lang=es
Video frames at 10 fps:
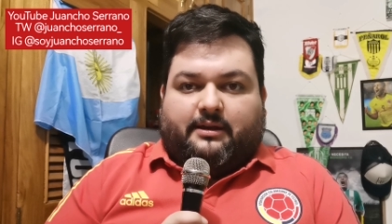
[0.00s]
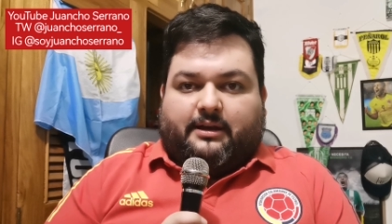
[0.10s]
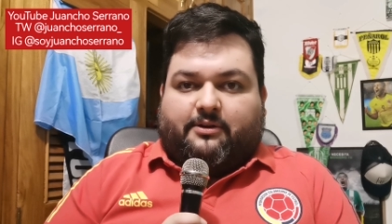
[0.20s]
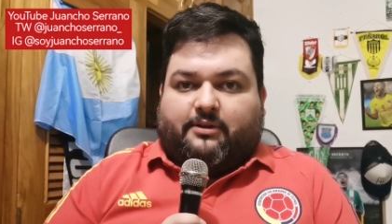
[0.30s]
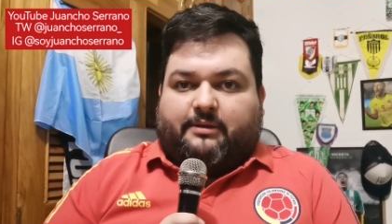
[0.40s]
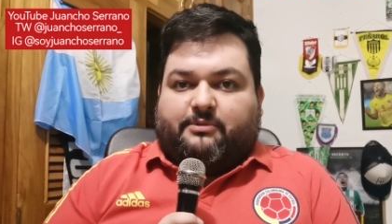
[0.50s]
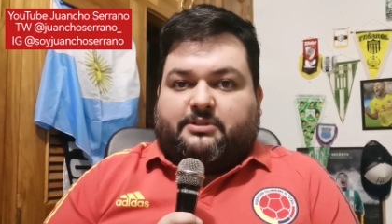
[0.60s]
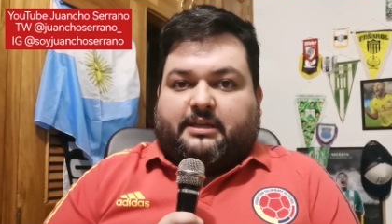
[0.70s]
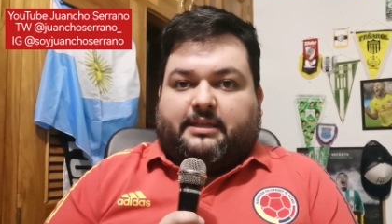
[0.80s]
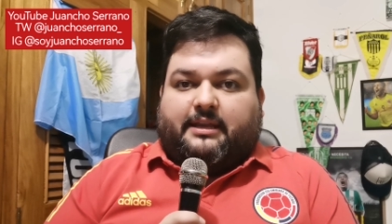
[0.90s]

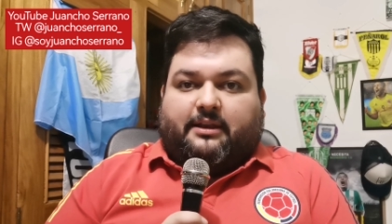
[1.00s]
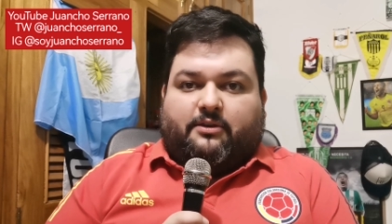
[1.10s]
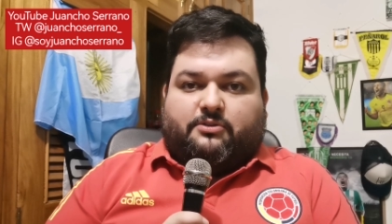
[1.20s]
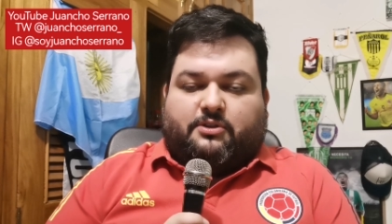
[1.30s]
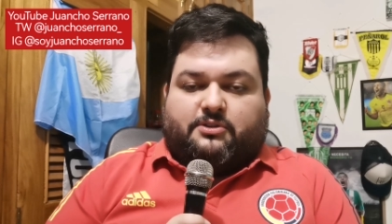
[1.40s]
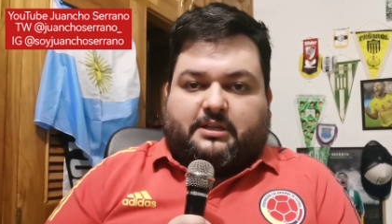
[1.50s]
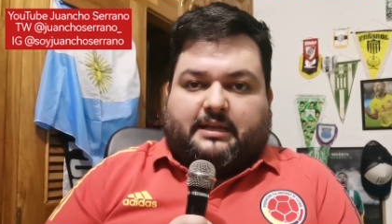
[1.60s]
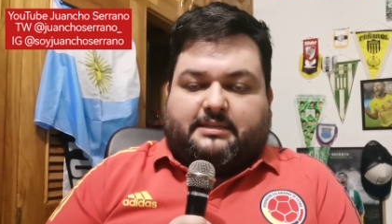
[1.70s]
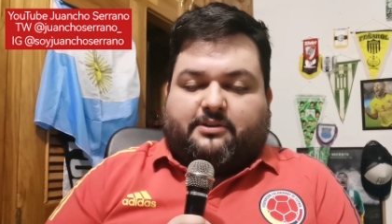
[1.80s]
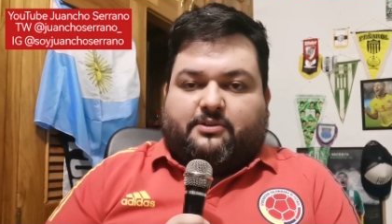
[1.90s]
Recordemos que tiene los dos
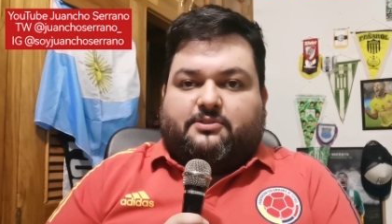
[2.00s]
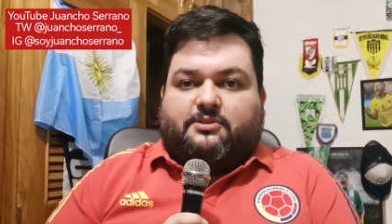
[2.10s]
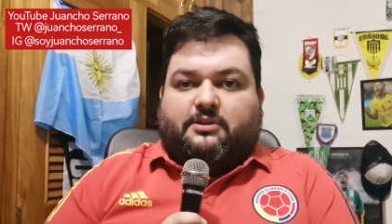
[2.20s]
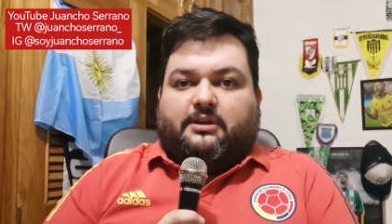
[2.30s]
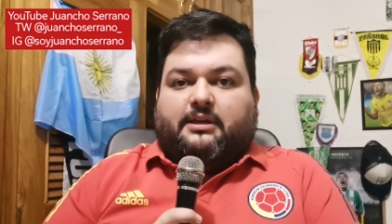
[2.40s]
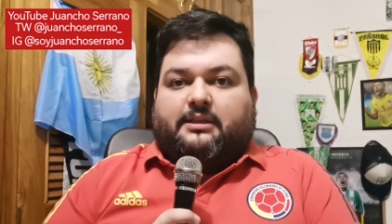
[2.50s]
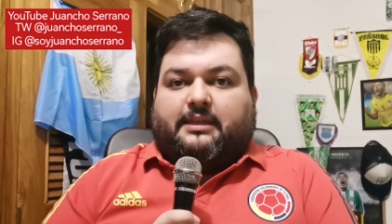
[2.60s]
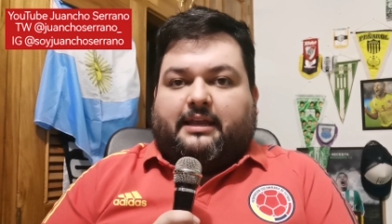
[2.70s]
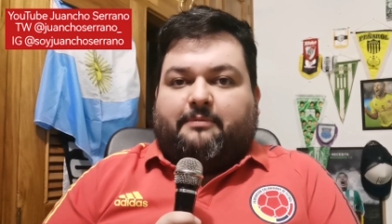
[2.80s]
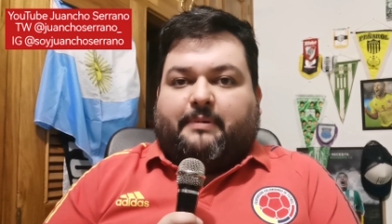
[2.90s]
clásicos,
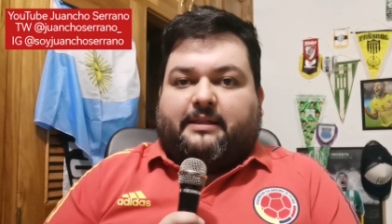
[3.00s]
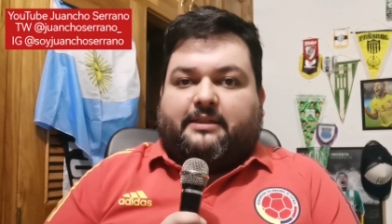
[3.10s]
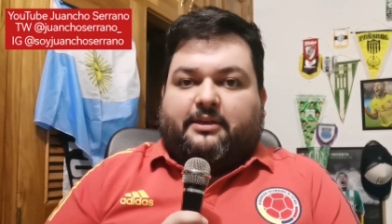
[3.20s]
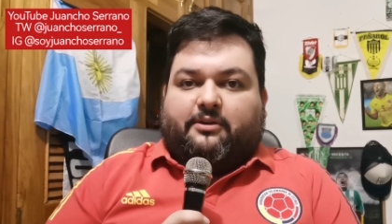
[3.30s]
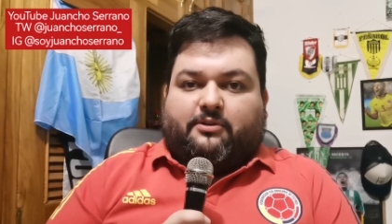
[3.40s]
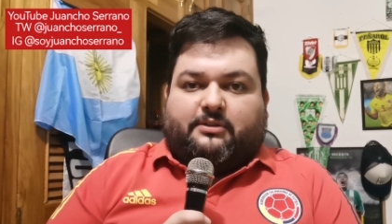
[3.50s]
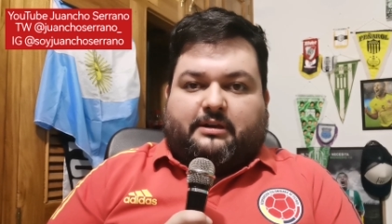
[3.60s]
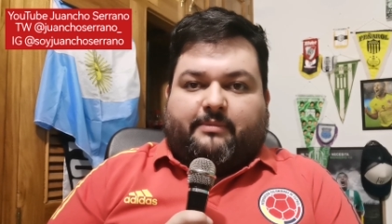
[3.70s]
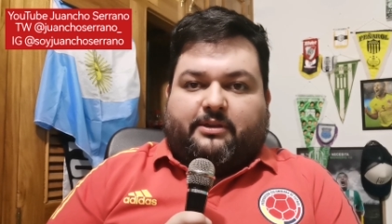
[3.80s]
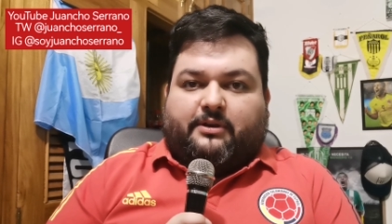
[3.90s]
tiene el partido
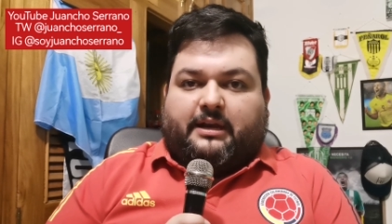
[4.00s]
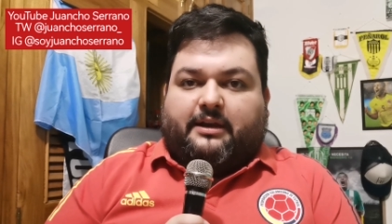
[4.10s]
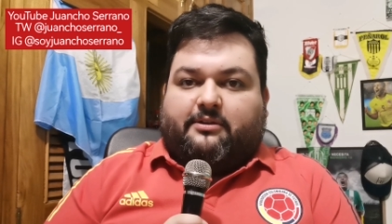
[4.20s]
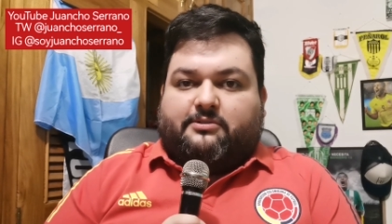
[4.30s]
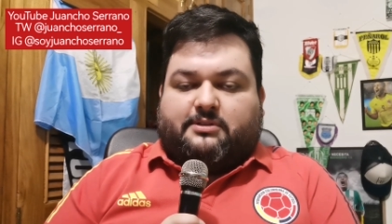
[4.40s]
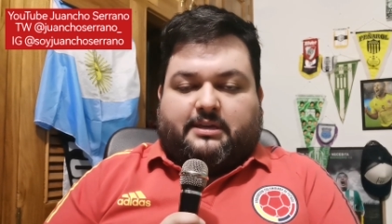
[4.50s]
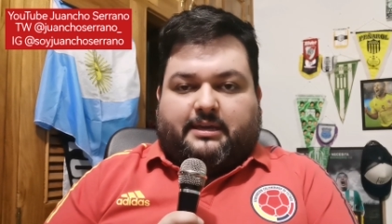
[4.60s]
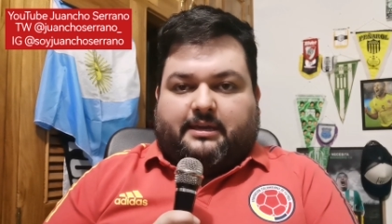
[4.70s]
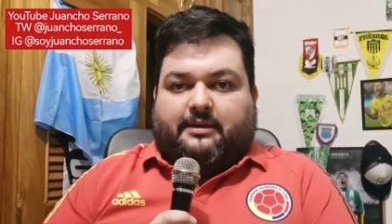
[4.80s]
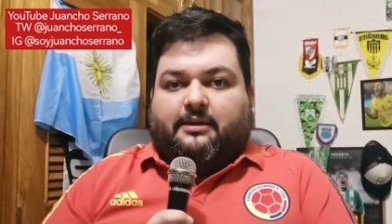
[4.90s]
contra Millonarios
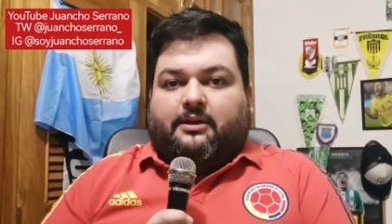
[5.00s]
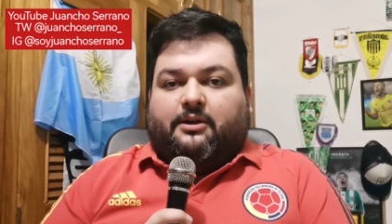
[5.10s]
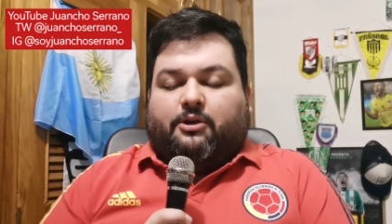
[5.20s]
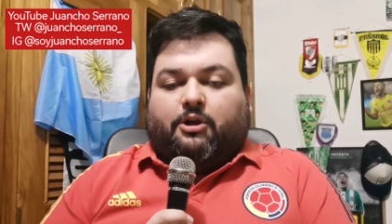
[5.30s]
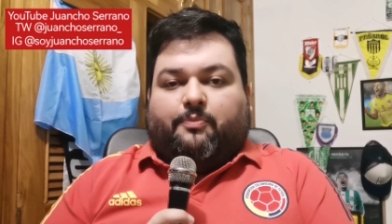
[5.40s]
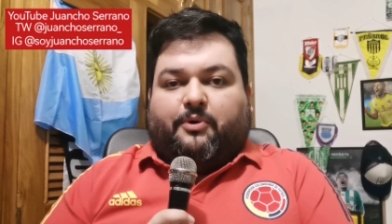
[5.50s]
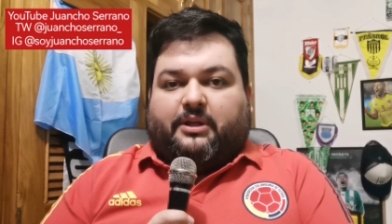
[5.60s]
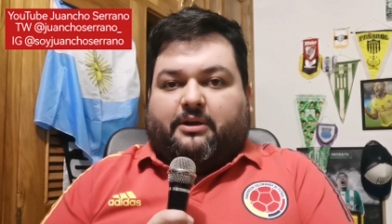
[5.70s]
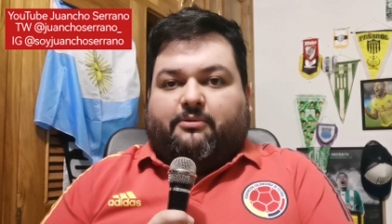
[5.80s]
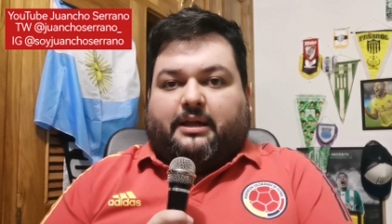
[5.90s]
que no
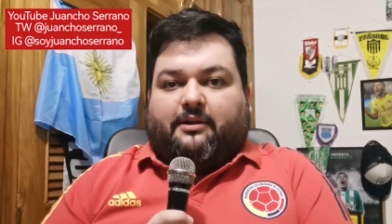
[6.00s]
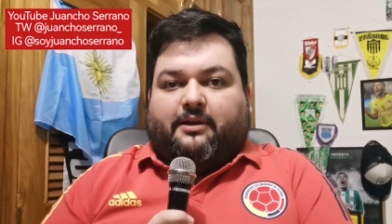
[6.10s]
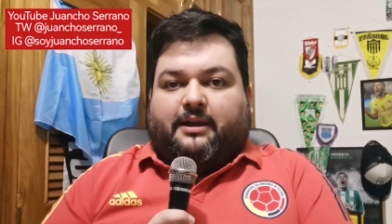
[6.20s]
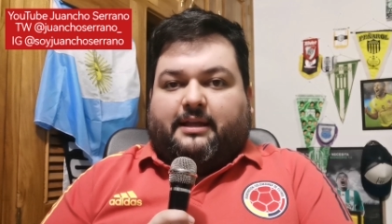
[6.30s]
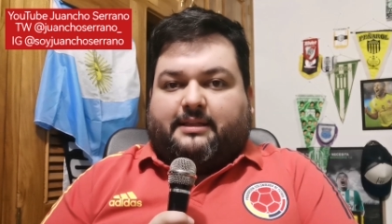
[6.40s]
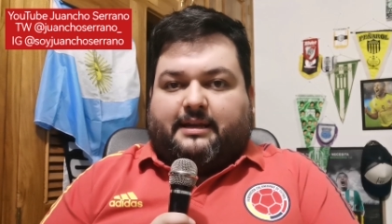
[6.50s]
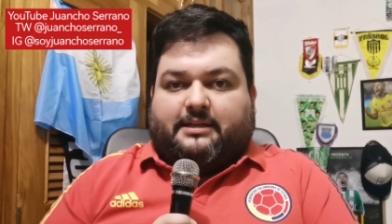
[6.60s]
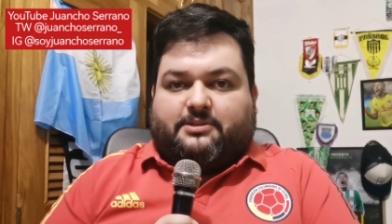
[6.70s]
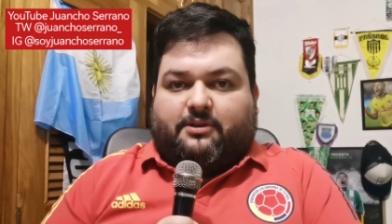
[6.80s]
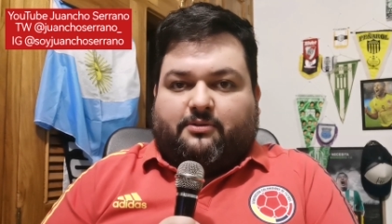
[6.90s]
podrá jugarlo en el
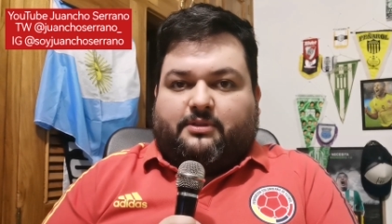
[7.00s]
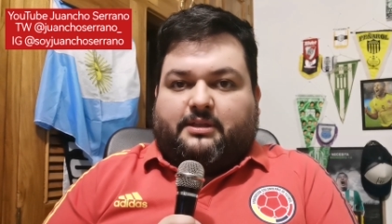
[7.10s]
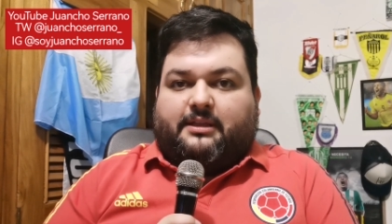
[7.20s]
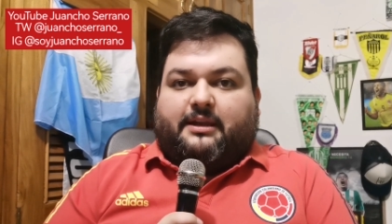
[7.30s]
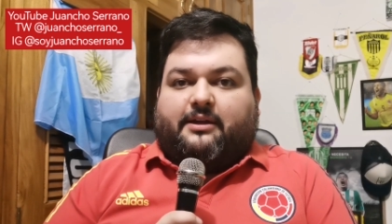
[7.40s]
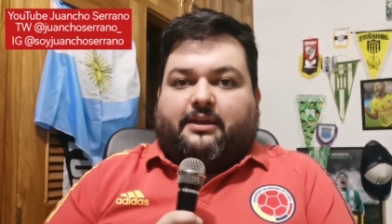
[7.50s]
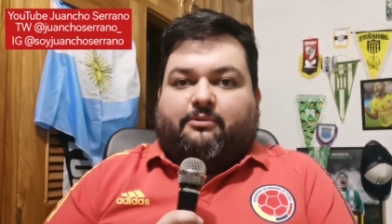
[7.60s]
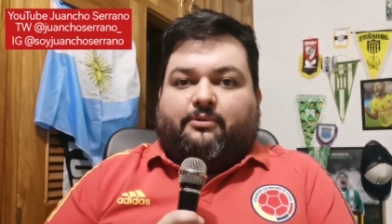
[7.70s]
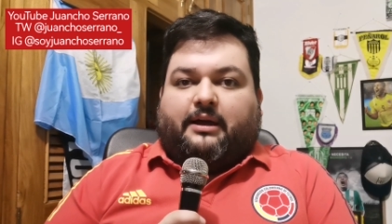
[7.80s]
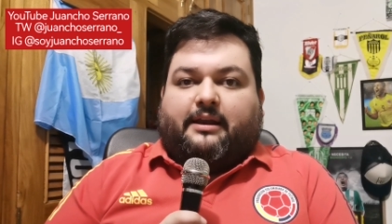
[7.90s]
Atanasio y lo tendrá
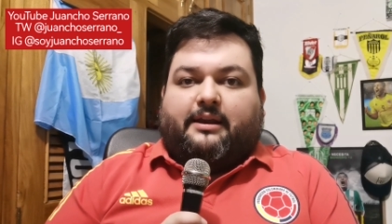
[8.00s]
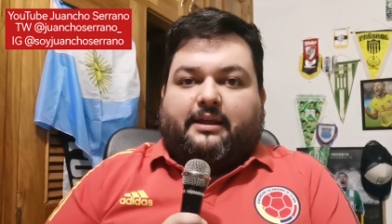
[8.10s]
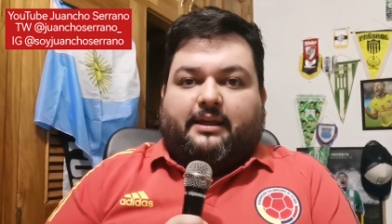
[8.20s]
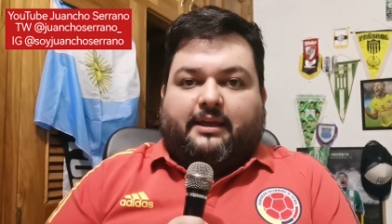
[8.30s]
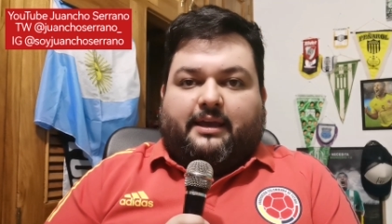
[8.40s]
que jugar